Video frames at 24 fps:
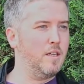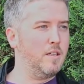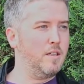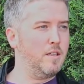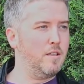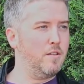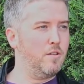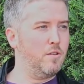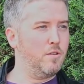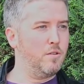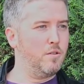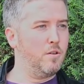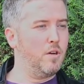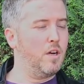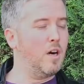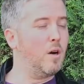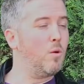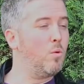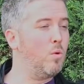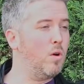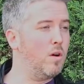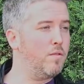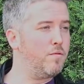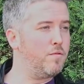la
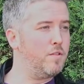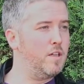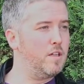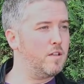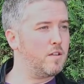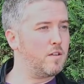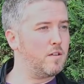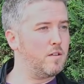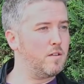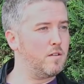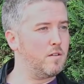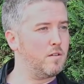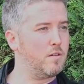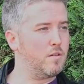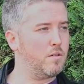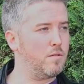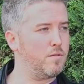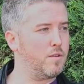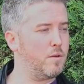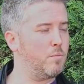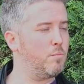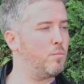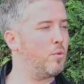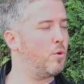roue à filtre.
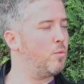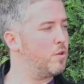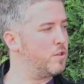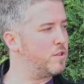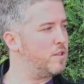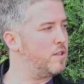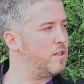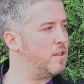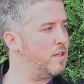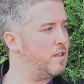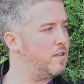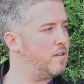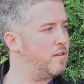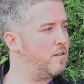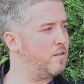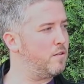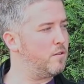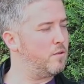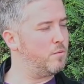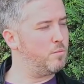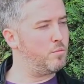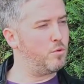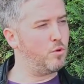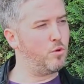Enfin, pour moi, c'était
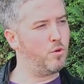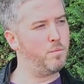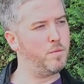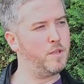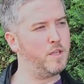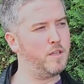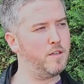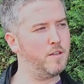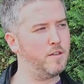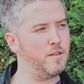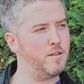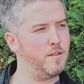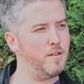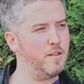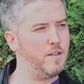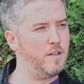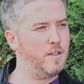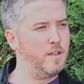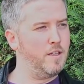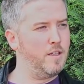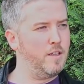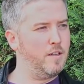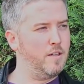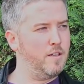un peu compliqué.
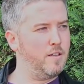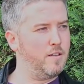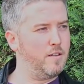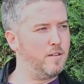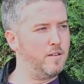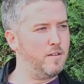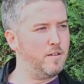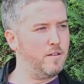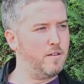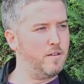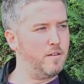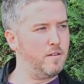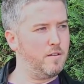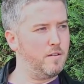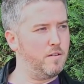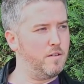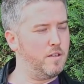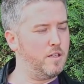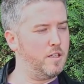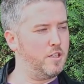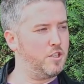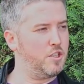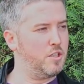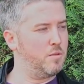
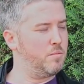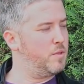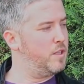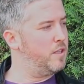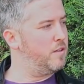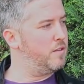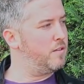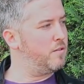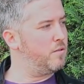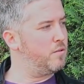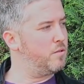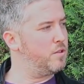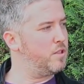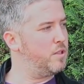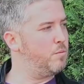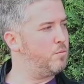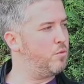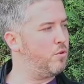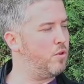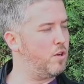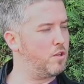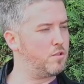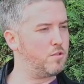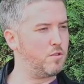et j'aime bien aussi
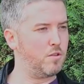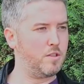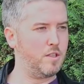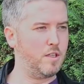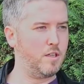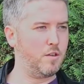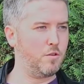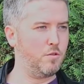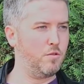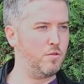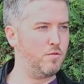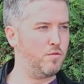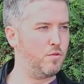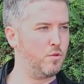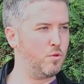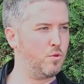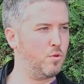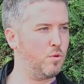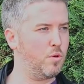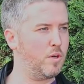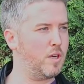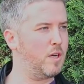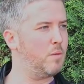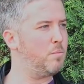pouvoir sortir une
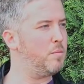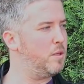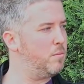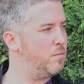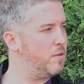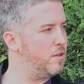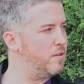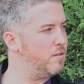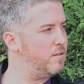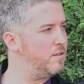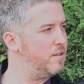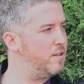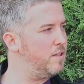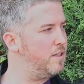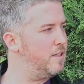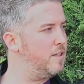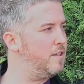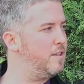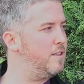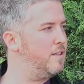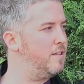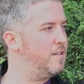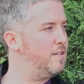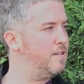photo rapidement
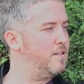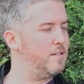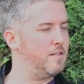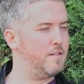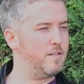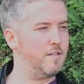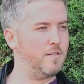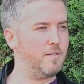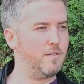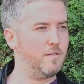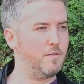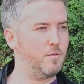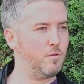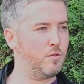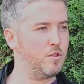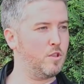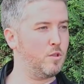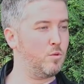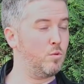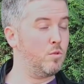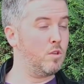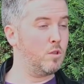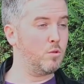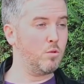euh, donc c'est
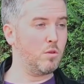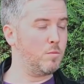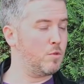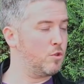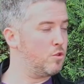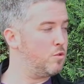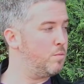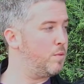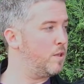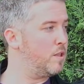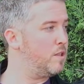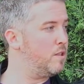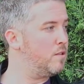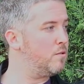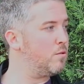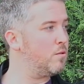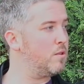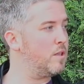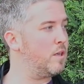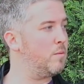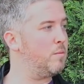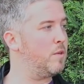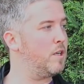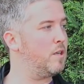tout naturellement que je suis parti sur
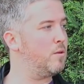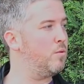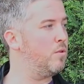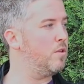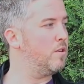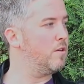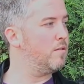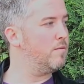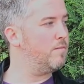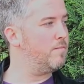une caméra couleur.